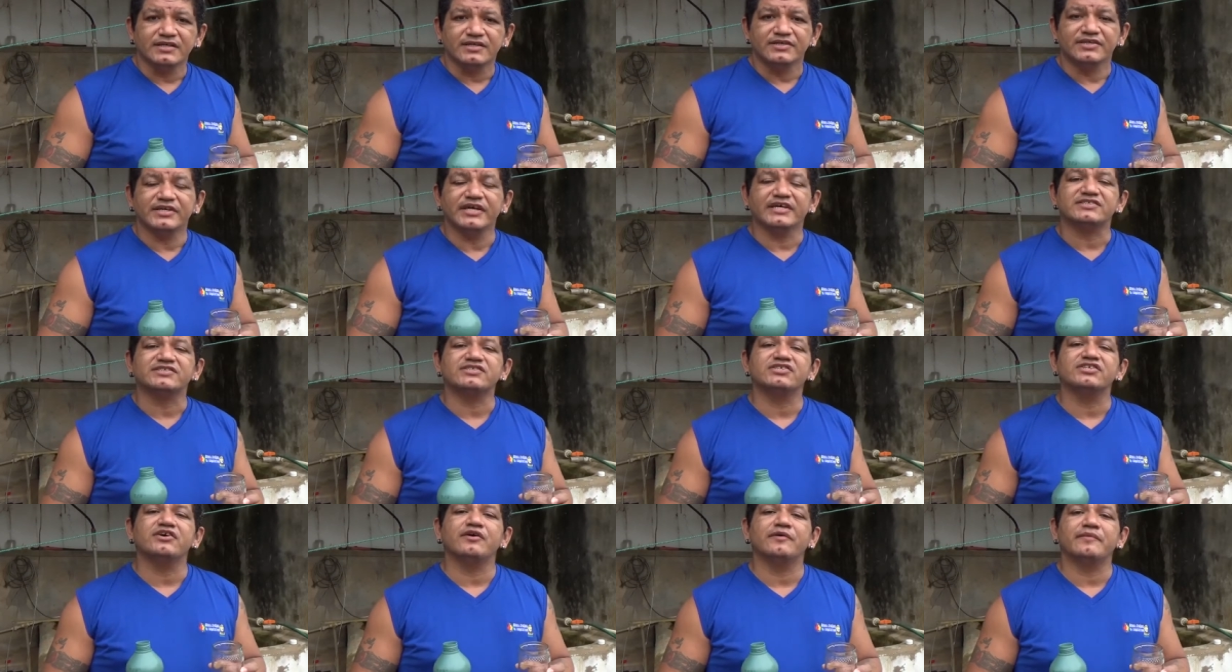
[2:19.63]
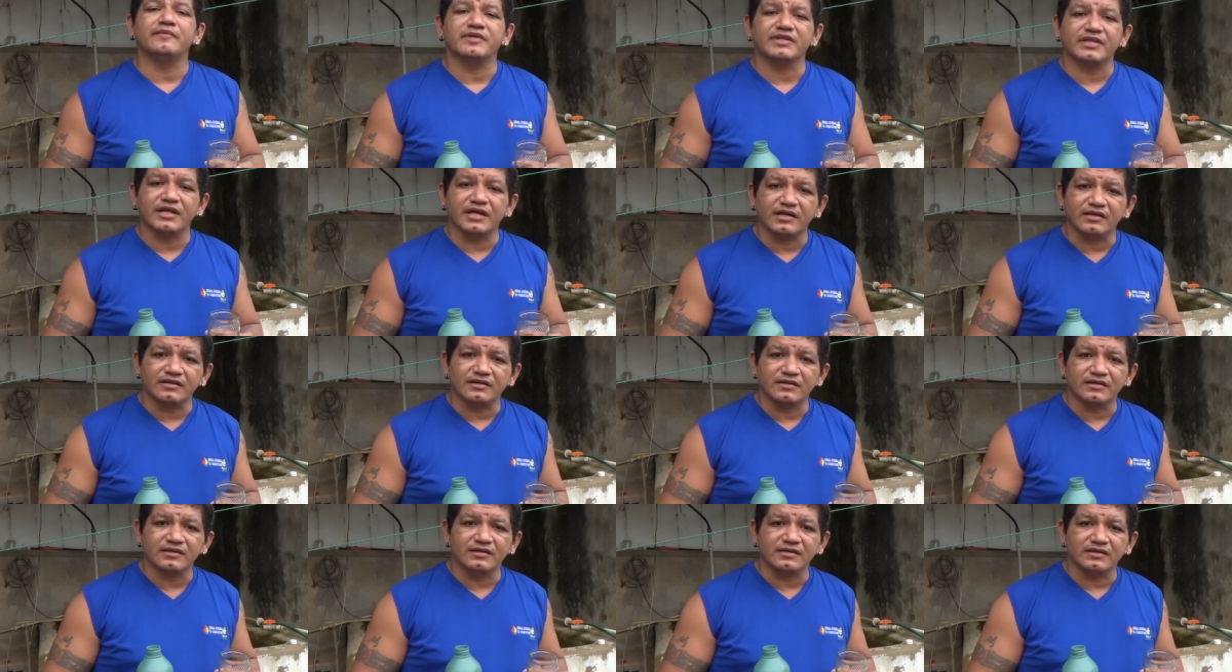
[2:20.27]
y así
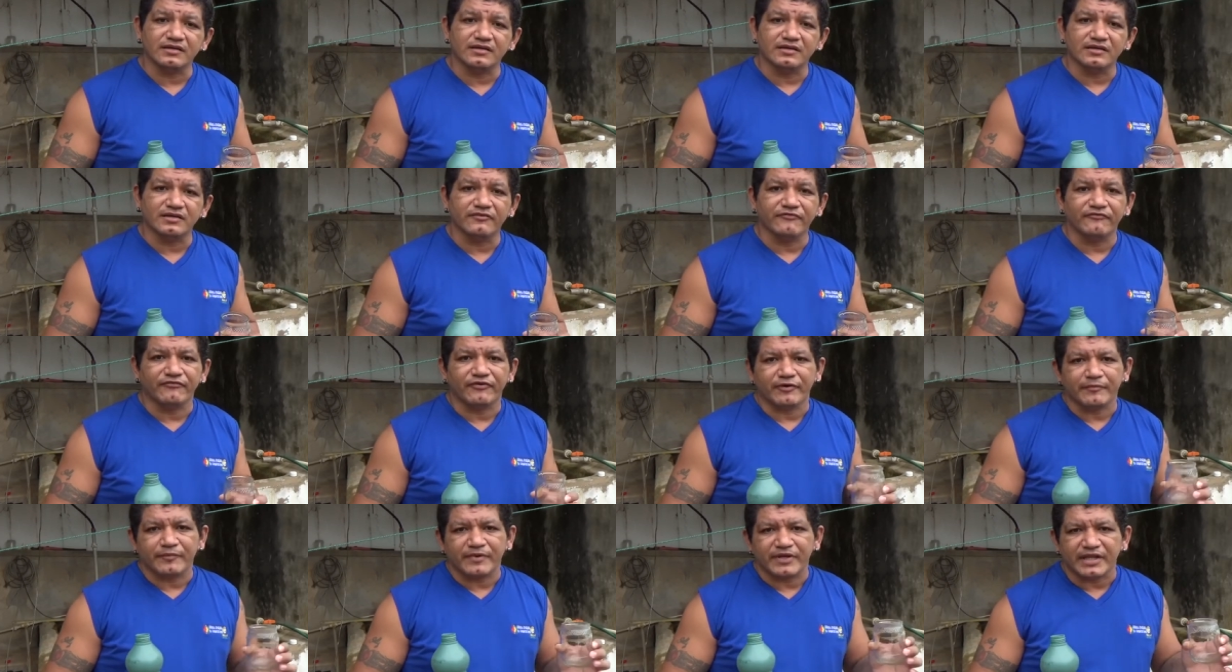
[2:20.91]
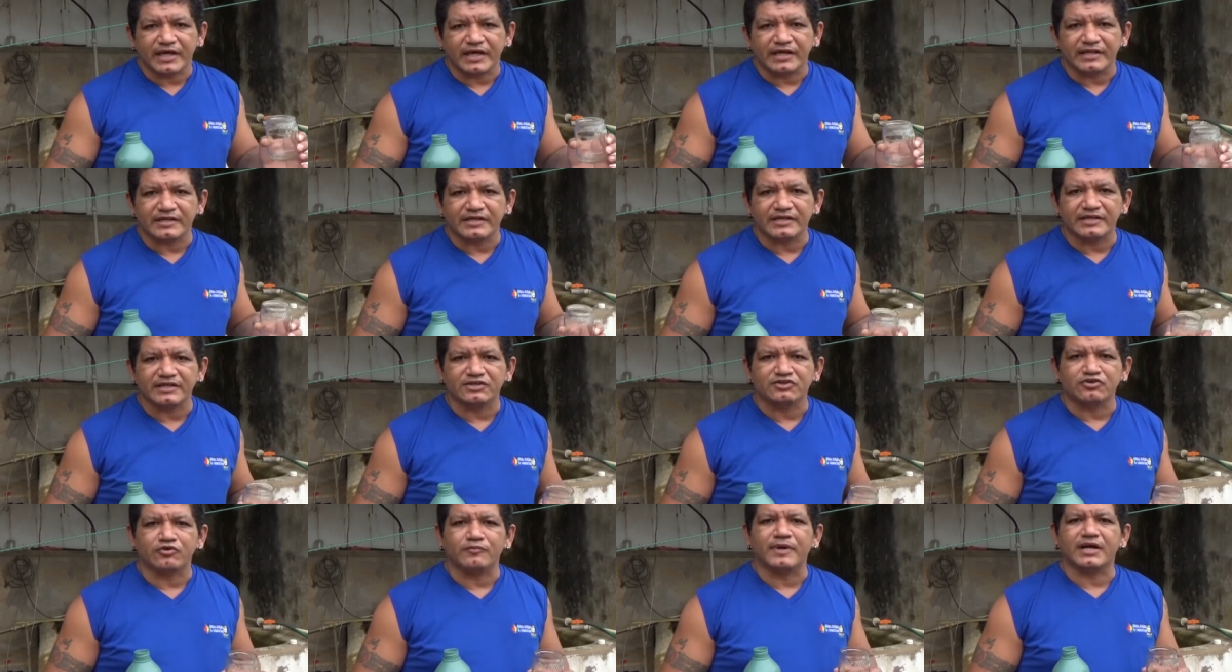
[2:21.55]
evitar eh, enfermedades
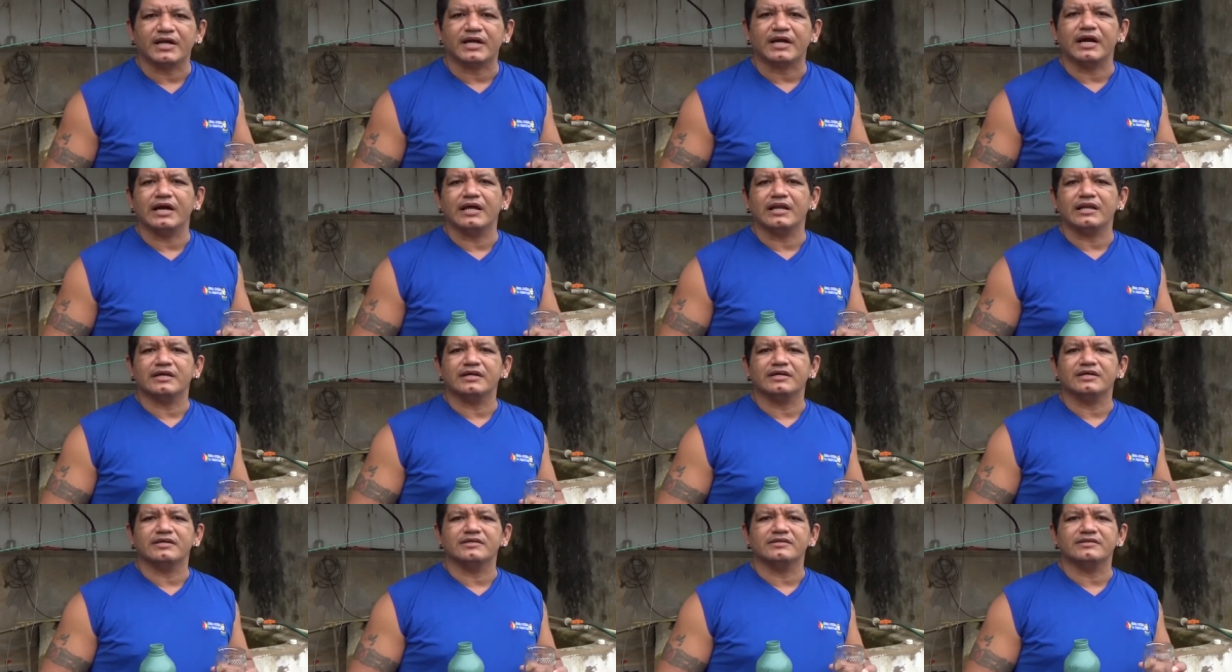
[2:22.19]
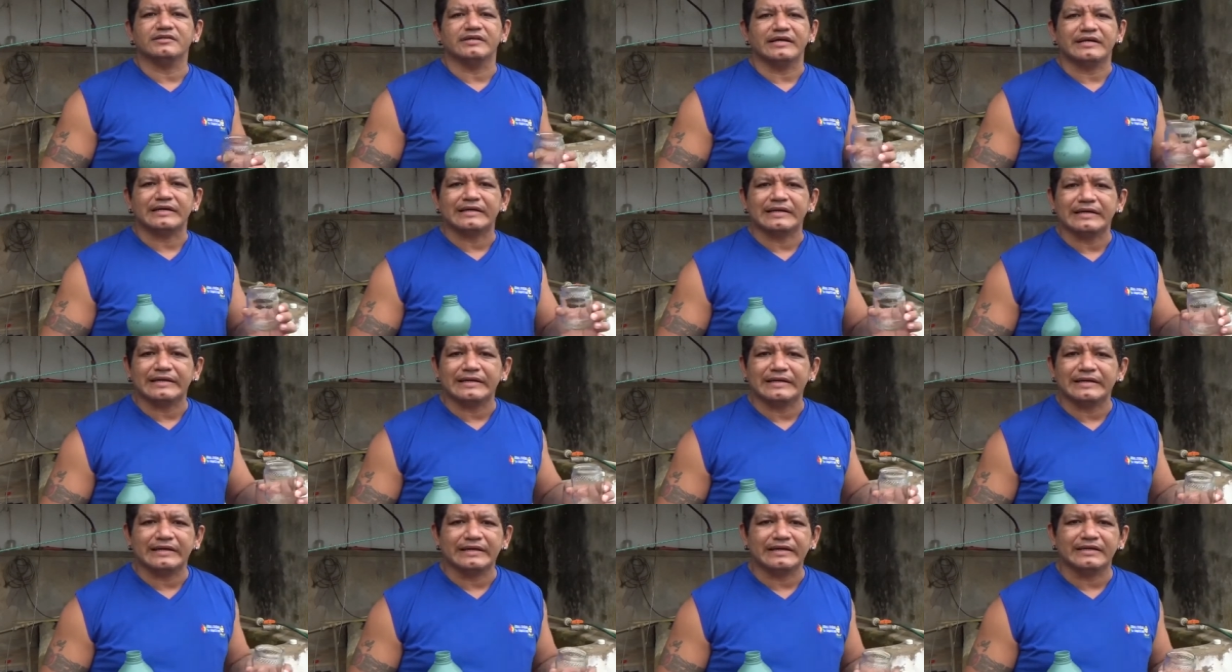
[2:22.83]
estomacales,
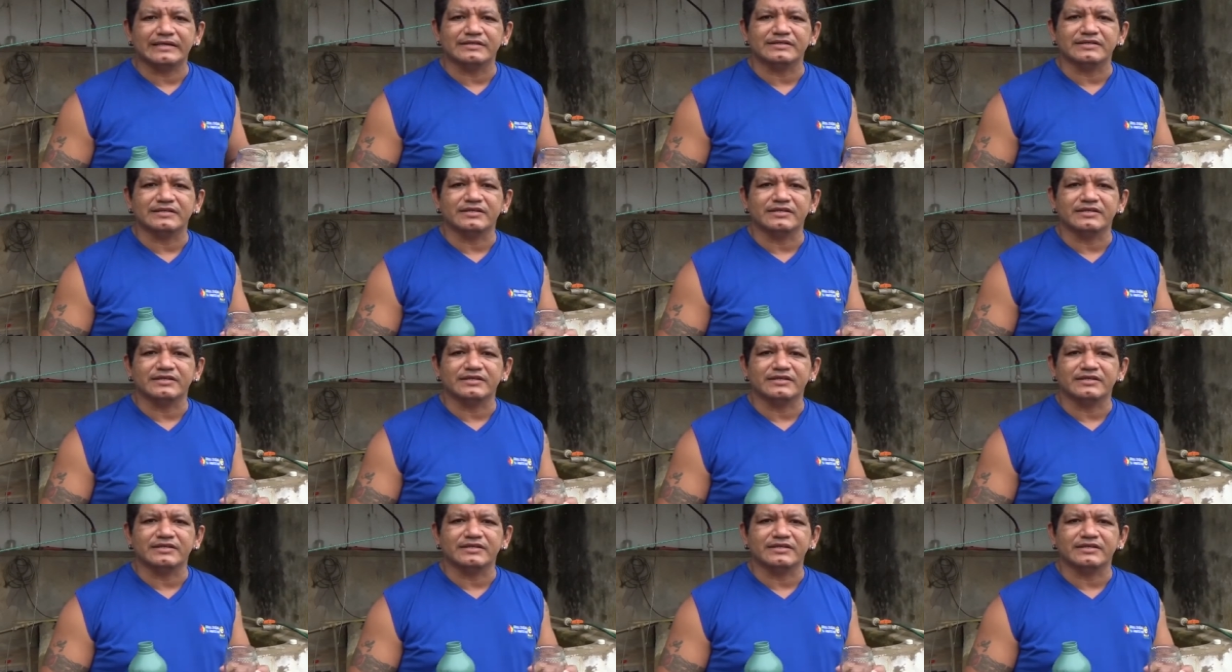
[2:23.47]
diarreas,